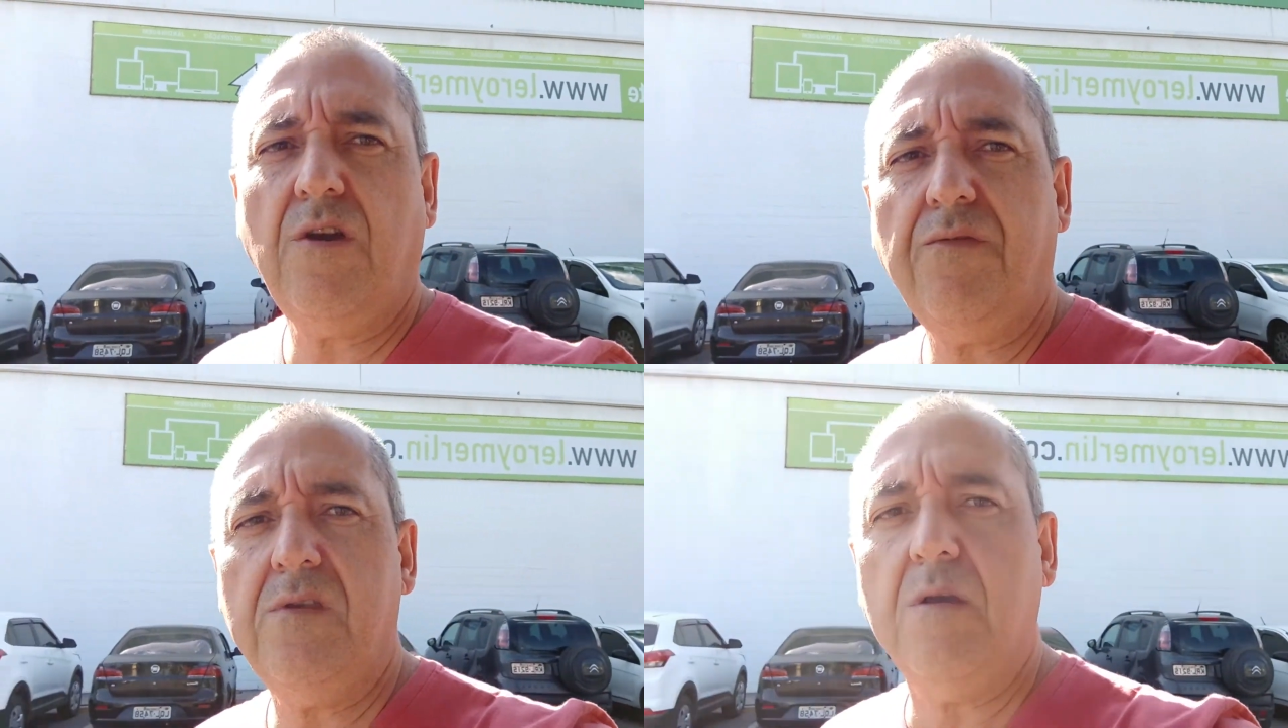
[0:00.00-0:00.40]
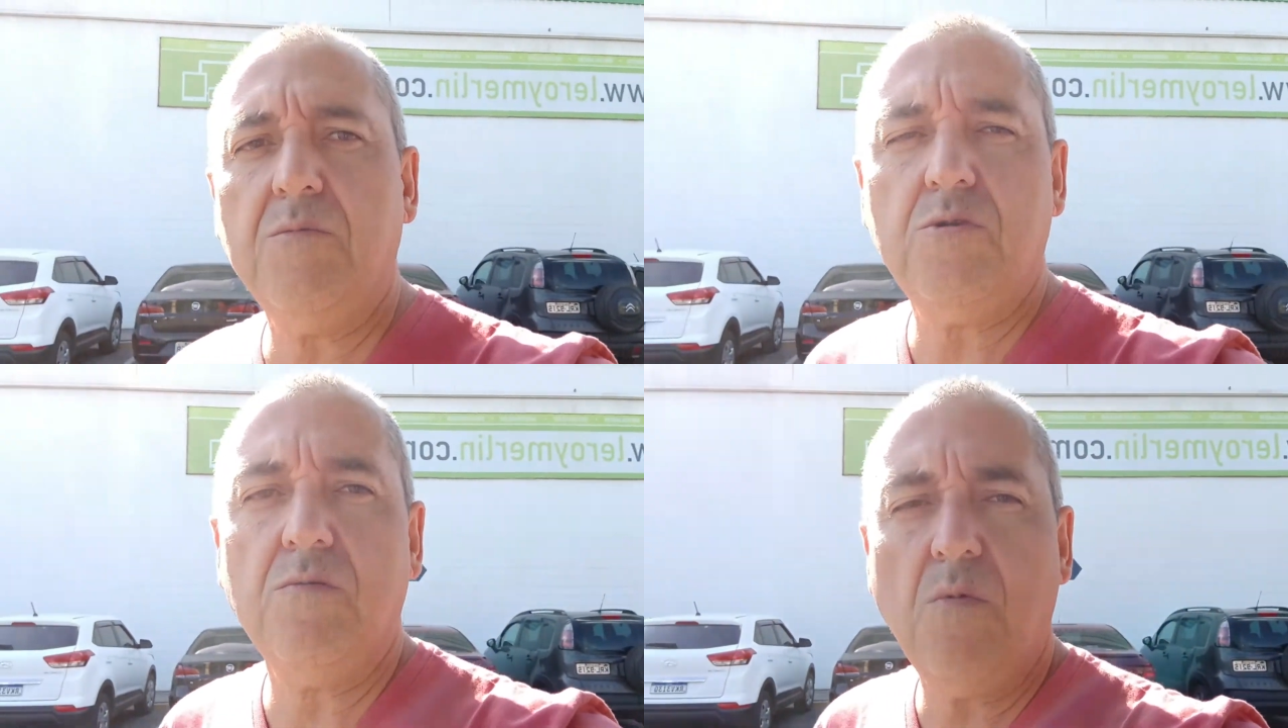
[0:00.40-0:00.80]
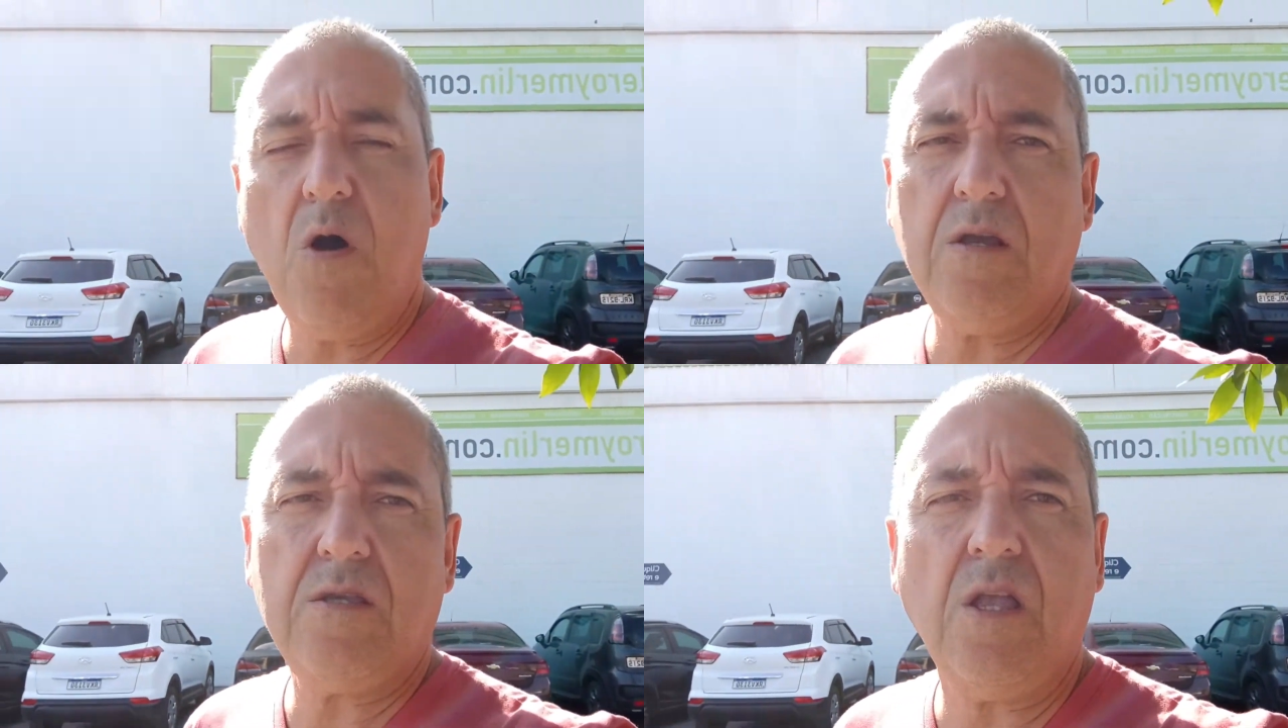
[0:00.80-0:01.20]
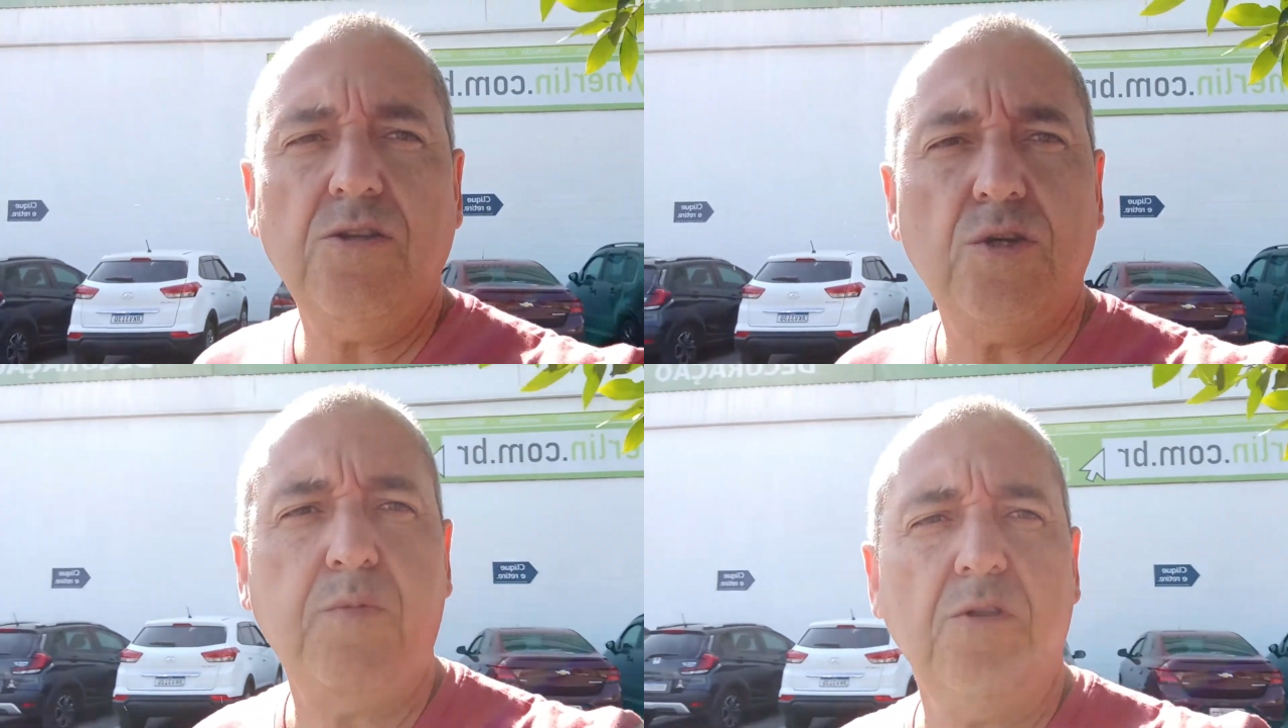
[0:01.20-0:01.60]
já fizemos um box,
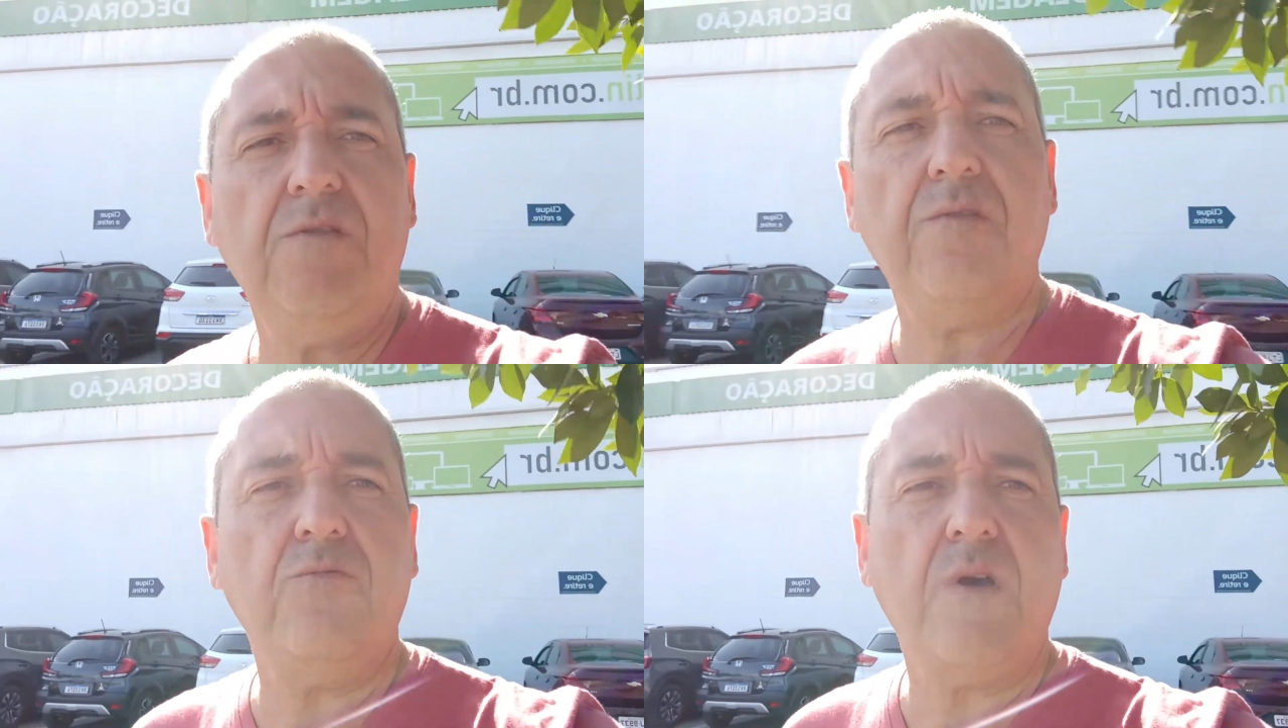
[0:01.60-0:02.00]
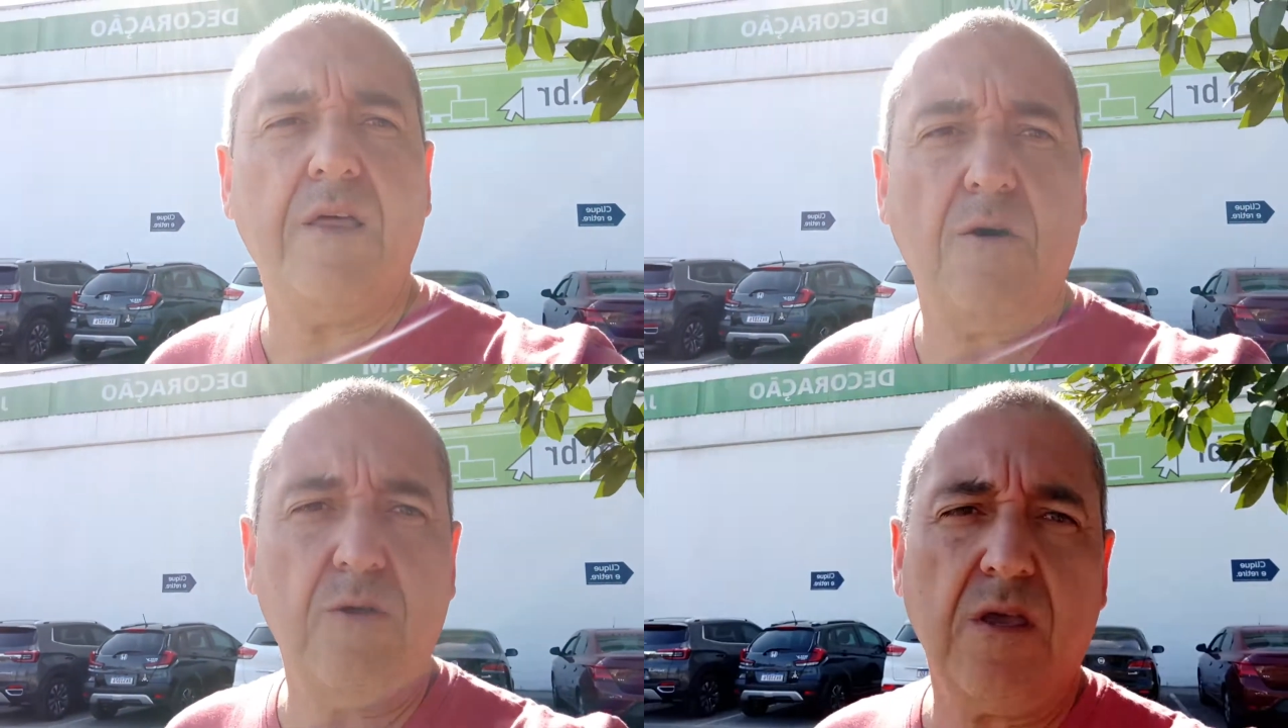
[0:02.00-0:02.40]
está disponível no canal